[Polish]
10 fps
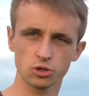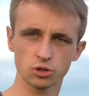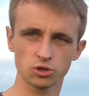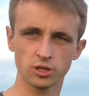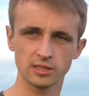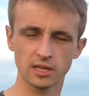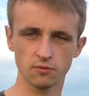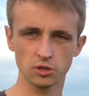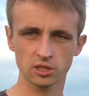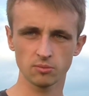
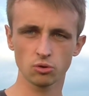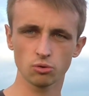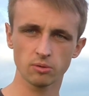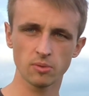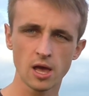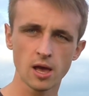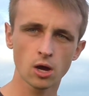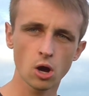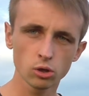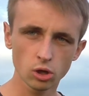1422
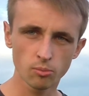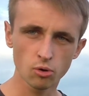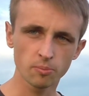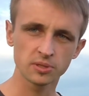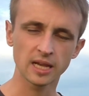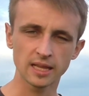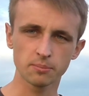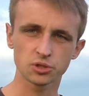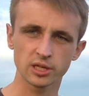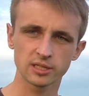Kolno było pisane
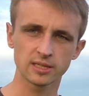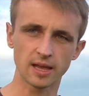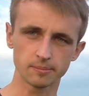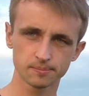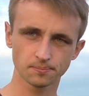przez C. E,